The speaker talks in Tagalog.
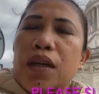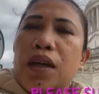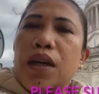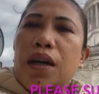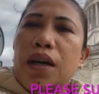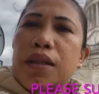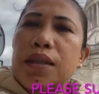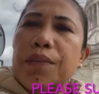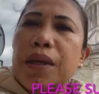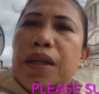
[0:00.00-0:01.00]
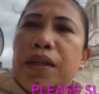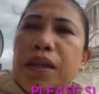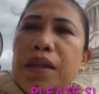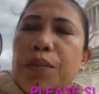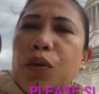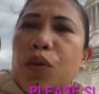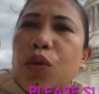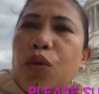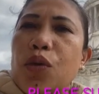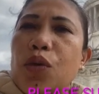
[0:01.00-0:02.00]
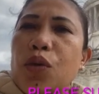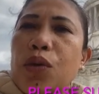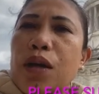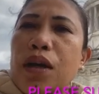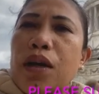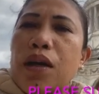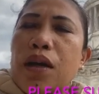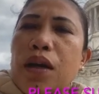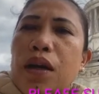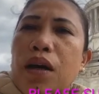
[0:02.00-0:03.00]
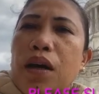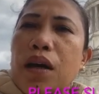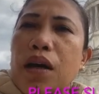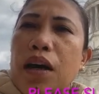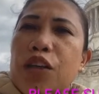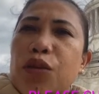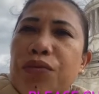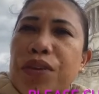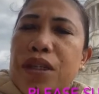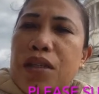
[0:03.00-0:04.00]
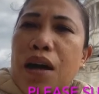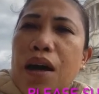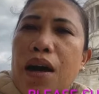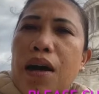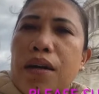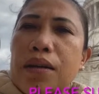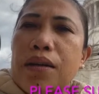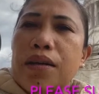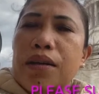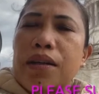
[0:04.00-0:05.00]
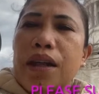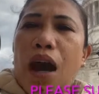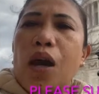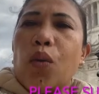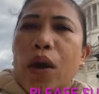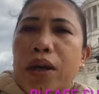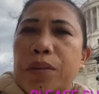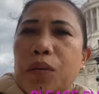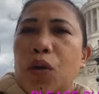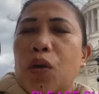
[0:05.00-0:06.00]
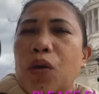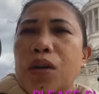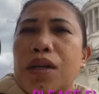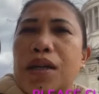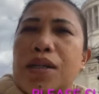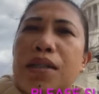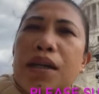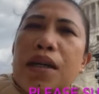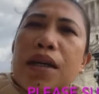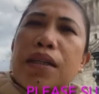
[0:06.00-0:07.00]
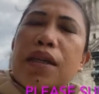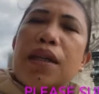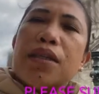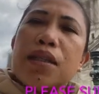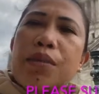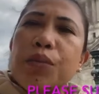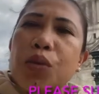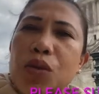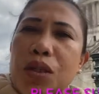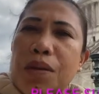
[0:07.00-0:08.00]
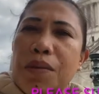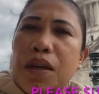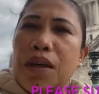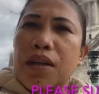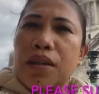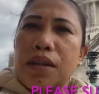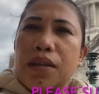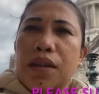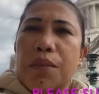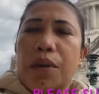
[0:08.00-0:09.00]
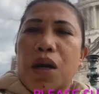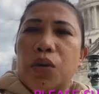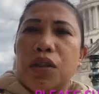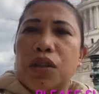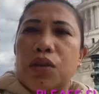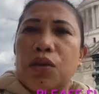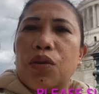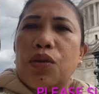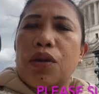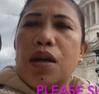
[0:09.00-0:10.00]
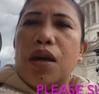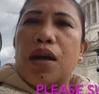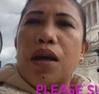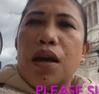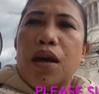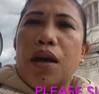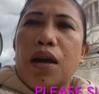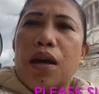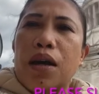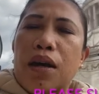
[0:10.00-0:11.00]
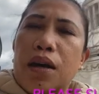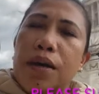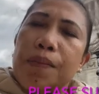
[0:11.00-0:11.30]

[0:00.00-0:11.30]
uh, depende na po kung uh, anong visa ang na-acquire mo. Kasi kadalasan po sa mga nagtatrabaho dito, uh,